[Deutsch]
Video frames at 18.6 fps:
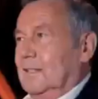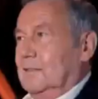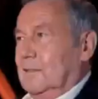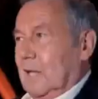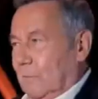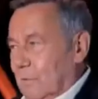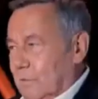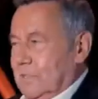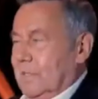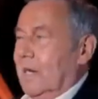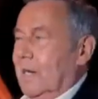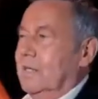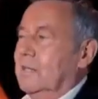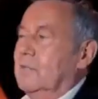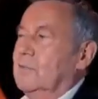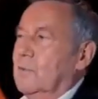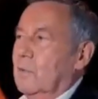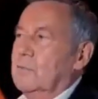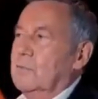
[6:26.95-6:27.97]
da haben wir uns
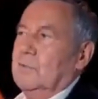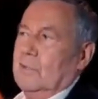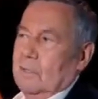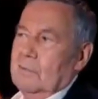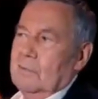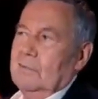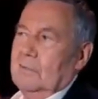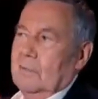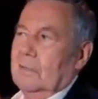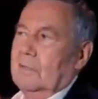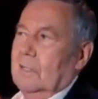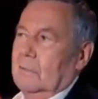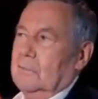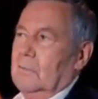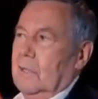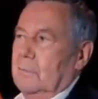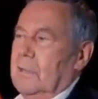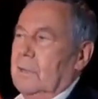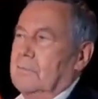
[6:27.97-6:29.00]
geeinigt, da habe ich dann noch
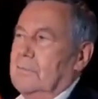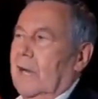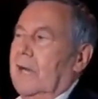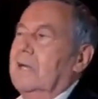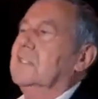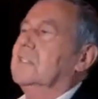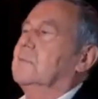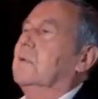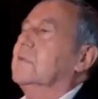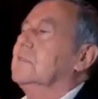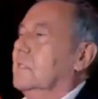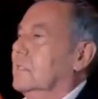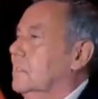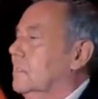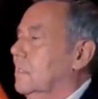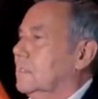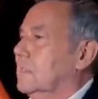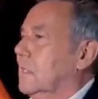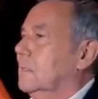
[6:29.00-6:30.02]
am, glaub, am 23.
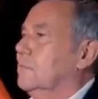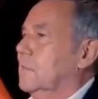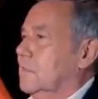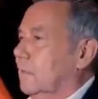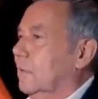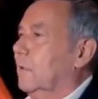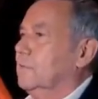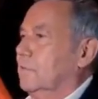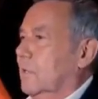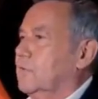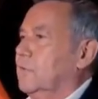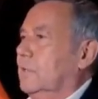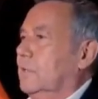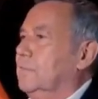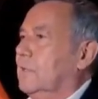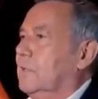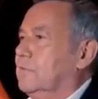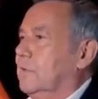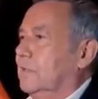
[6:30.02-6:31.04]
Dezember sogar unterschrieben
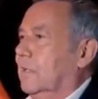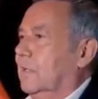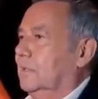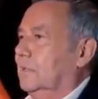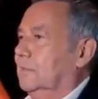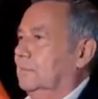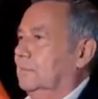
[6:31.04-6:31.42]
den Vertrag.